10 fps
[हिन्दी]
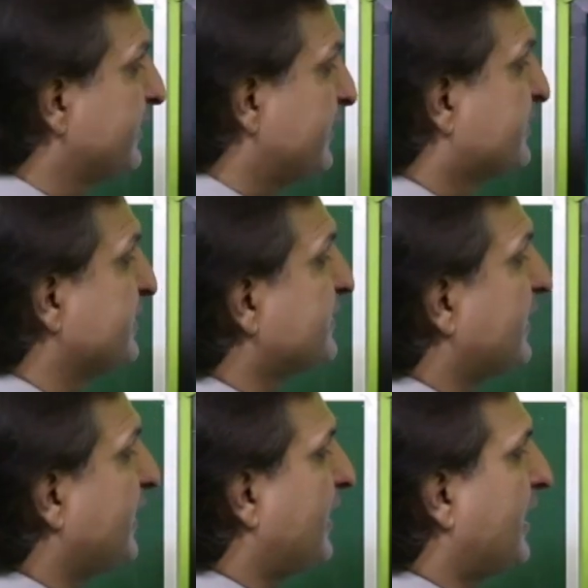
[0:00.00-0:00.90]
इसी
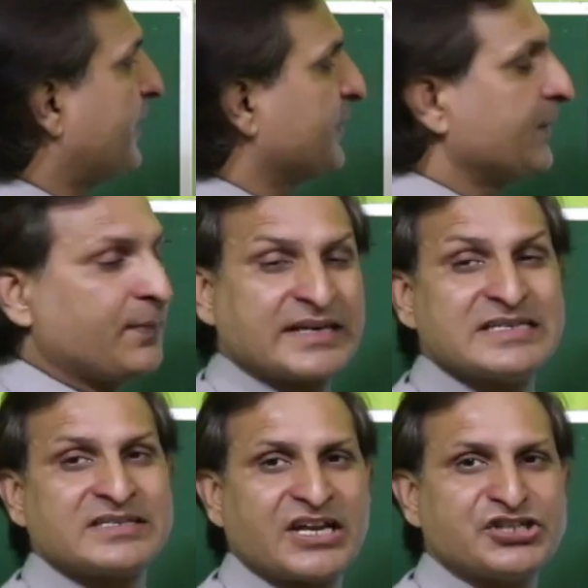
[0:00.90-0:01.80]
तरह आपने बाकी
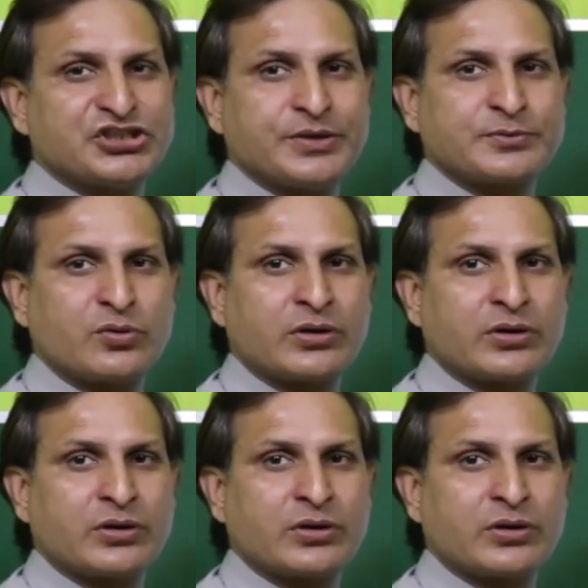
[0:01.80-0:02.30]
सारी शेप्स को